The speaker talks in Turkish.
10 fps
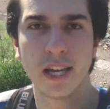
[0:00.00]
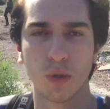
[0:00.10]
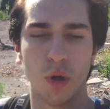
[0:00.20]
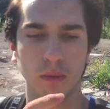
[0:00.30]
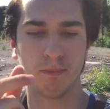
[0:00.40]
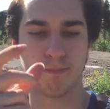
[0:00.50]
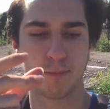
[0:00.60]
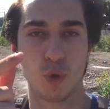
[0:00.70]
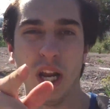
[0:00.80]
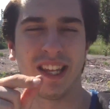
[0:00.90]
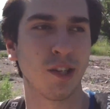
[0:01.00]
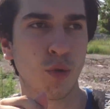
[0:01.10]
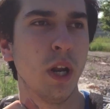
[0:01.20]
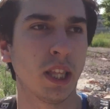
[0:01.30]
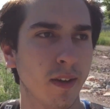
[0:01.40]
neydi o?
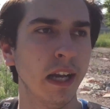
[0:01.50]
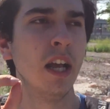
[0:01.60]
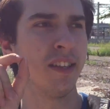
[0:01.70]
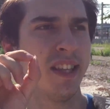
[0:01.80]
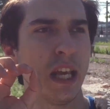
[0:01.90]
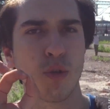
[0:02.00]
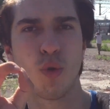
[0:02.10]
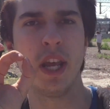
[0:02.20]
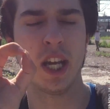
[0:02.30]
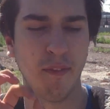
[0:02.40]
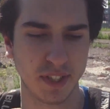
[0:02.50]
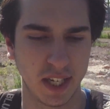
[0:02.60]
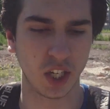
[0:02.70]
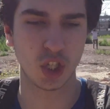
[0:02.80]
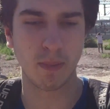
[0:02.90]
Kürek. Kürek de var. Direkt küreği
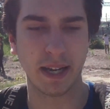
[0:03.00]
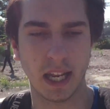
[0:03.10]
kafasına geçireyim